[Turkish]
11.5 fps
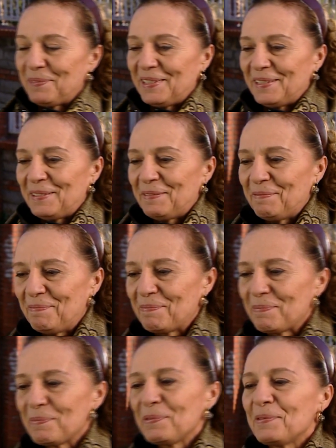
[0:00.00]
Ee,
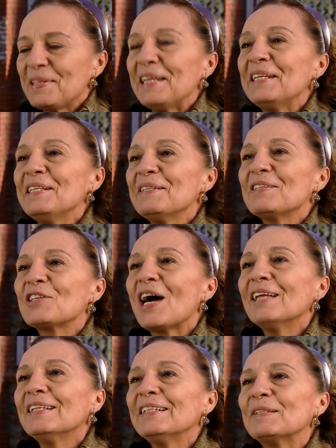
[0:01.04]
senin
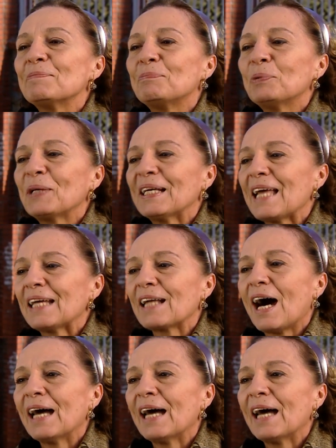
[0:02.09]
canını bu kadar